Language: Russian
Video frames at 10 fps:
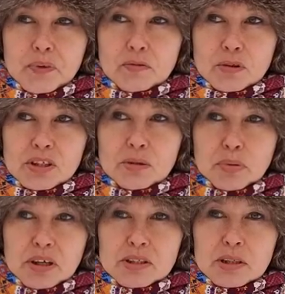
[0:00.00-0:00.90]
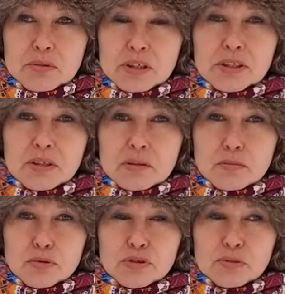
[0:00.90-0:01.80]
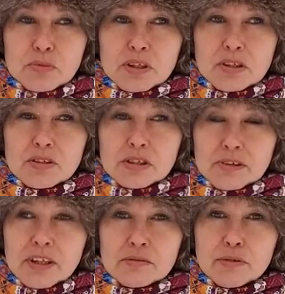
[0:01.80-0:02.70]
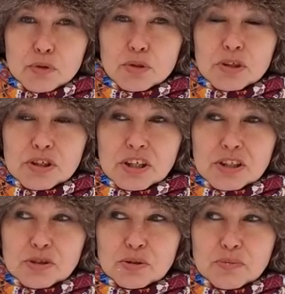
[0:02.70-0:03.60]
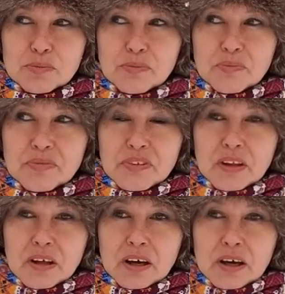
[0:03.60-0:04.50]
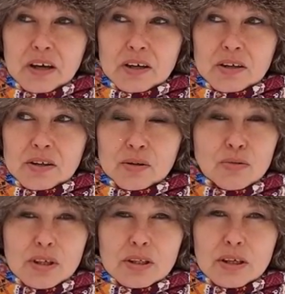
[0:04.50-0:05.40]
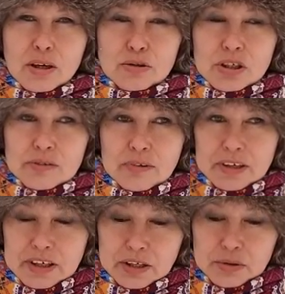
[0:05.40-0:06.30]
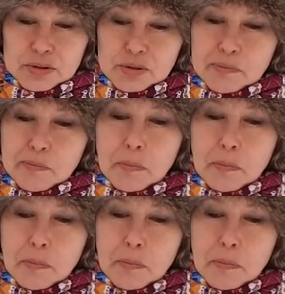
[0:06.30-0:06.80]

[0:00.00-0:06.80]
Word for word: вот этим простым истинам буддизма, они действительно выводят к счастью. Ну, это я уже отвлекаюсь.